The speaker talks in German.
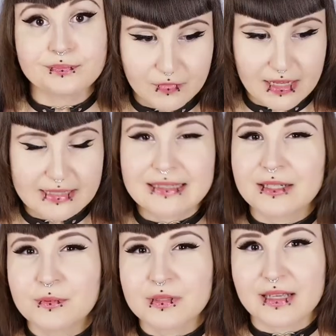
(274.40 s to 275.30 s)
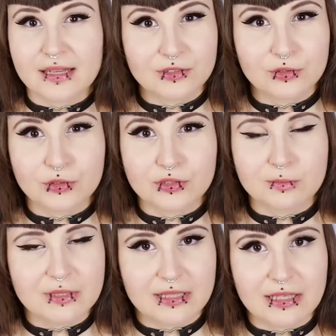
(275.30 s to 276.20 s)
Als Tipps kann ich euch
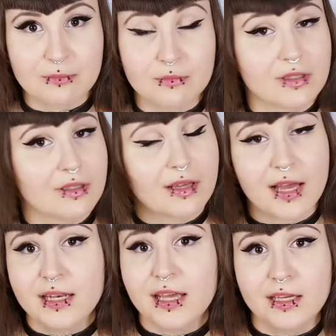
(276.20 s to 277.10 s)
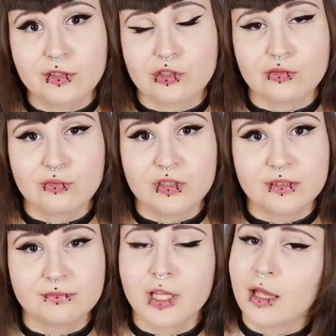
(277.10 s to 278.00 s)
mitgeben, keine engen
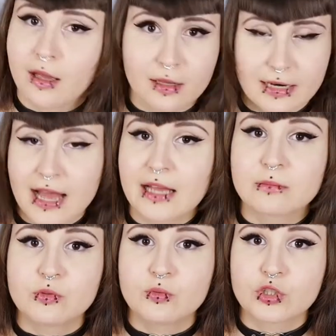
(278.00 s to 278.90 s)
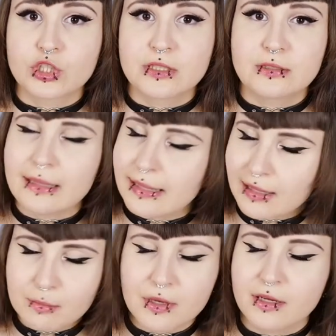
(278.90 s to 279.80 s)
Schuhe, nach dem Duschen
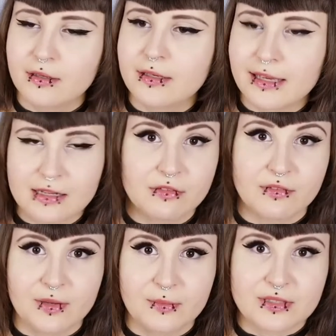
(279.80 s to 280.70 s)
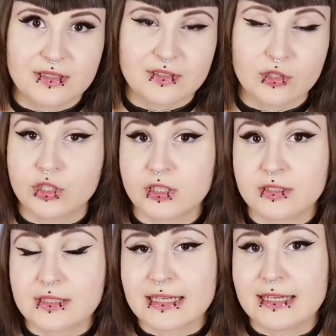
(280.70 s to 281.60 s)
immer, egal wie warm es ist, eure
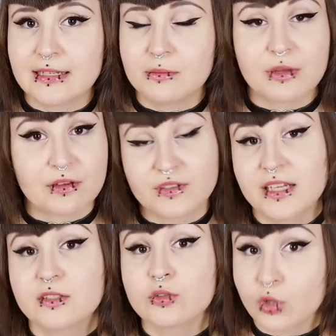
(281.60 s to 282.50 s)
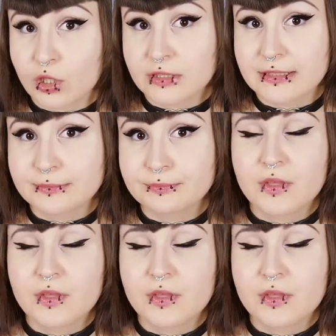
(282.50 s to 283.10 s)
Zehen perfekt zu trocknen.